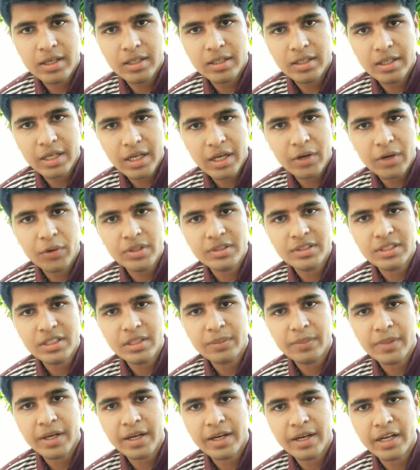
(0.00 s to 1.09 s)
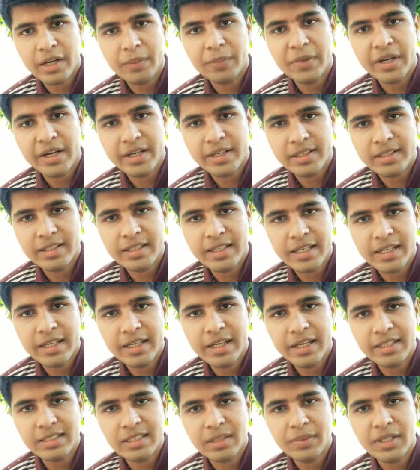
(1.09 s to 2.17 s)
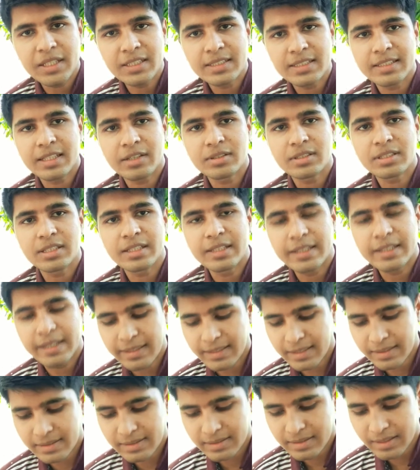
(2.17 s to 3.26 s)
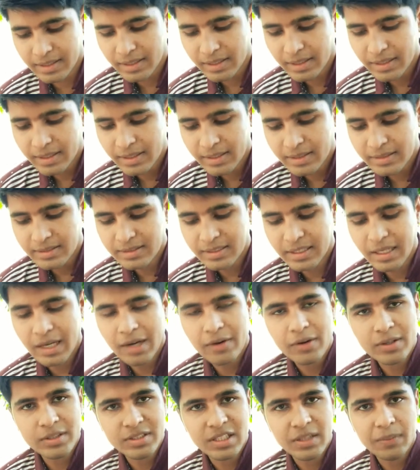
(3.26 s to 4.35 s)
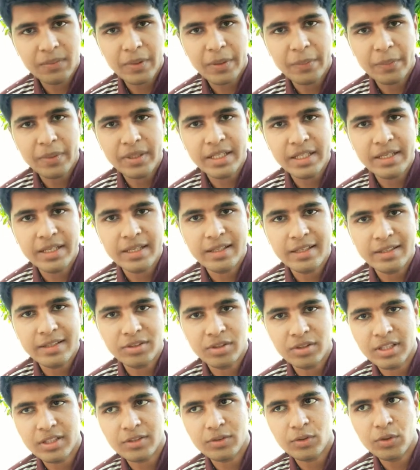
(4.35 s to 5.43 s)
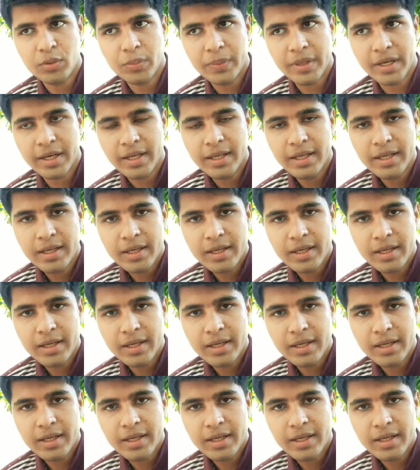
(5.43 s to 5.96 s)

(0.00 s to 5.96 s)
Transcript: নেওয়া হয়েছে বা গ্রেভিয়ার্ডের দিকে নিয়ে যাবে যেটা হচ্ছে নিয়ে যাচ্ছে যে আওয়ার সেলফ আমাদের নিয়ে যাচ্ছে অর্থাৎ কবির